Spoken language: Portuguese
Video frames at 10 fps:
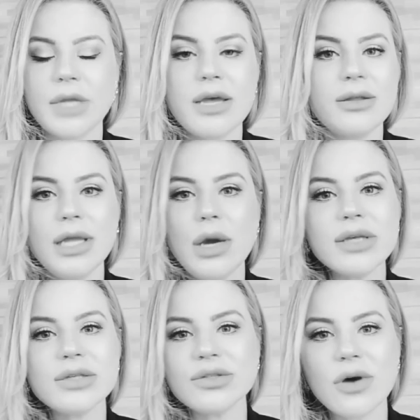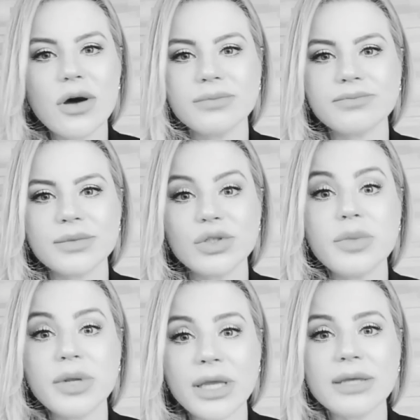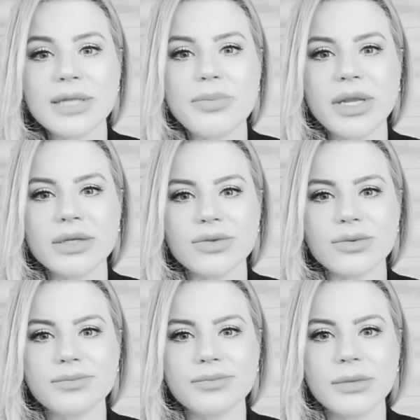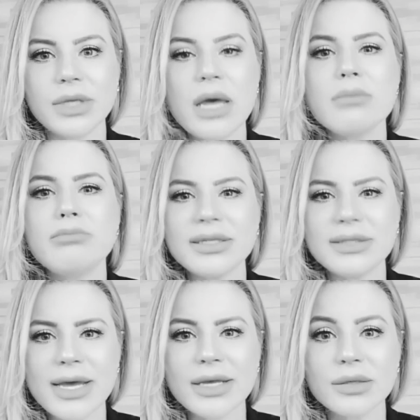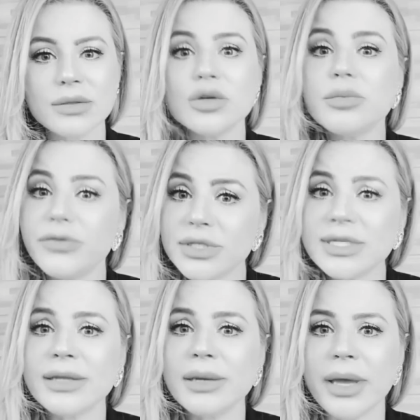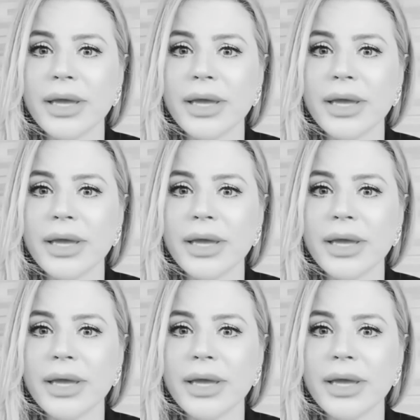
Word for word: Não é só sobre quem está preso, mas é sobre você também.